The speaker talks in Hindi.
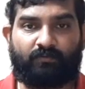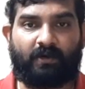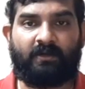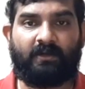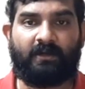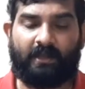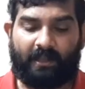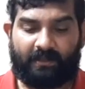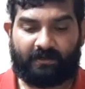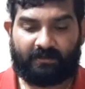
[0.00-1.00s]
फ्रंट
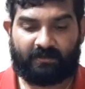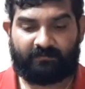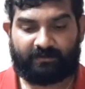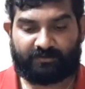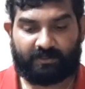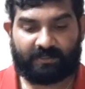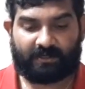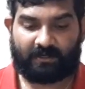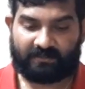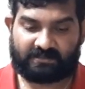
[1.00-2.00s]
एंड रियर विंडशील्ड के
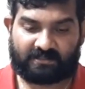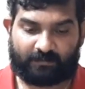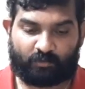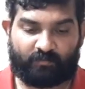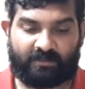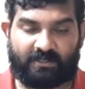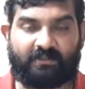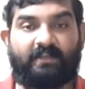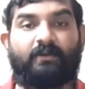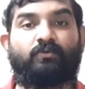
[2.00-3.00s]
ग्लासेस आपको मिल जाते हैं